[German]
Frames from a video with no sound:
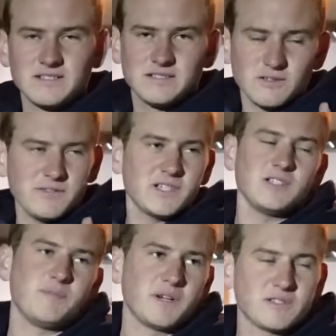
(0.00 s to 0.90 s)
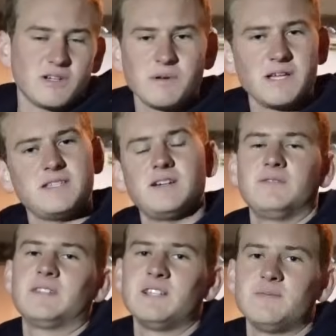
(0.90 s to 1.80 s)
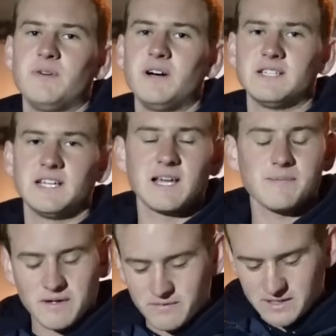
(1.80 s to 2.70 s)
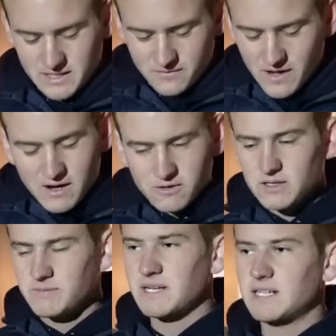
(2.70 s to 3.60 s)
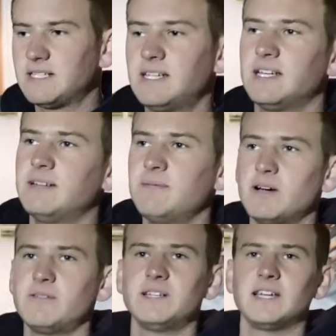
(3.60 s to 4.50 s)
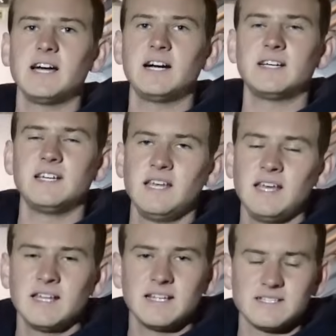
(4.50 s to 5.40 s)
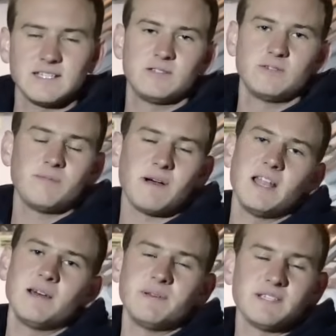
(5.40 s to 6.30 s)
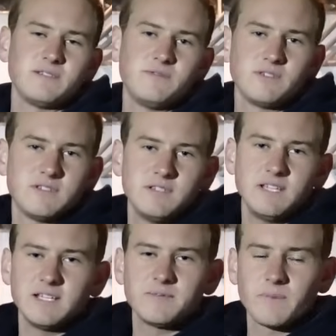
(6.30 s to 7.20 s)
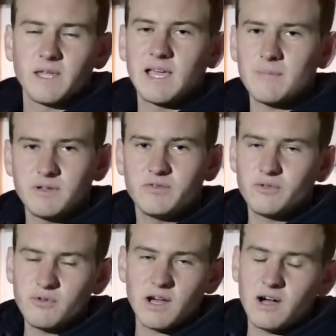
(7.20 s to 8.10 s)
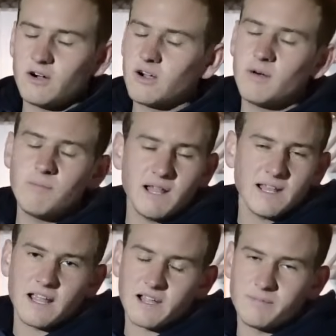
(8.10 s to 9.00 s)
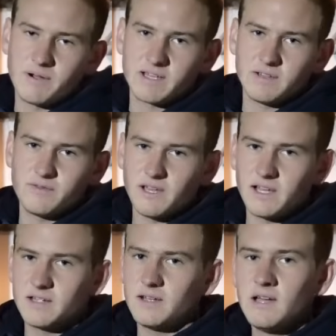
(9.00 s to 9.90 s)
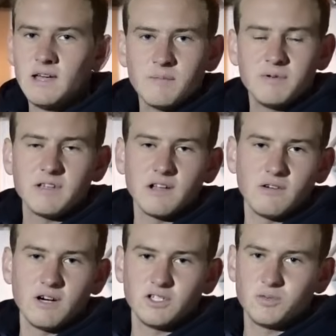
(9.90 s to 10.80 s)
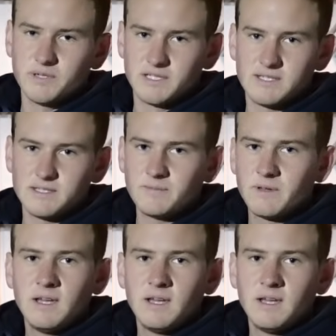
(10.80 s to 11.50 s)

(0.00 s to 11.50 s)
so wie sie aus der Box kommen, gehen sie auf den Transporter. Ich habe einfach die Erfahrung gemacht im Laufe der Jahre, dass das so am allerbesten funktioniert. Ich habe die früher auch komplett eingepackt, die Pferde, bis an Ohrenspitzen.